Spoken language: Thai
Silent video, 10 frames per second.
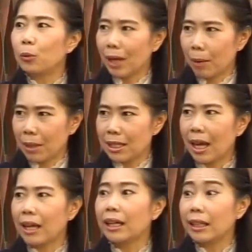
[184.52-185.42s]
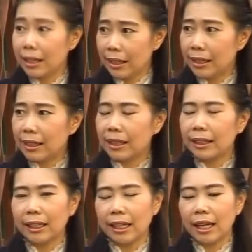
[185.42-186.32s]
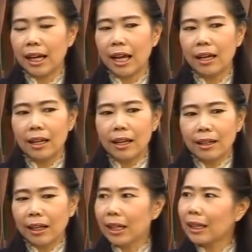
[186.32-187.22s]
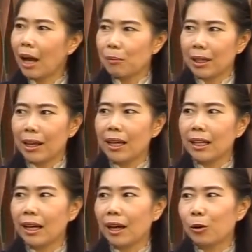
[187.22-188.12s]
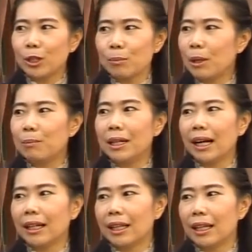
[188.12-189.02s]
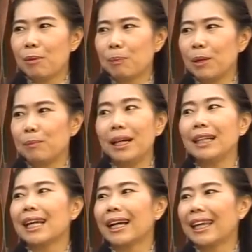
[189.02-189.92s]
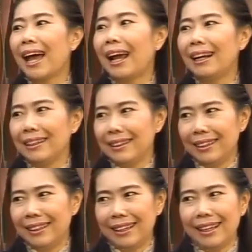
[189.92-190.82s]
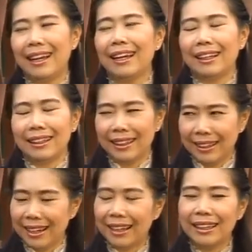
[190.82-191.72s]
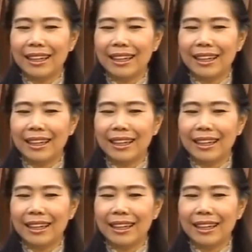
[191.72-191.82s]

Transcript: ถูกนำมาใช้กันเยอะๆอย่างนี้นะคะอย่างในต่างประเทศเนี่ยเขาก็จะมีเมืองที่แบบเป็นเมืองจักรยานเลยใช่ค่ะนะคะ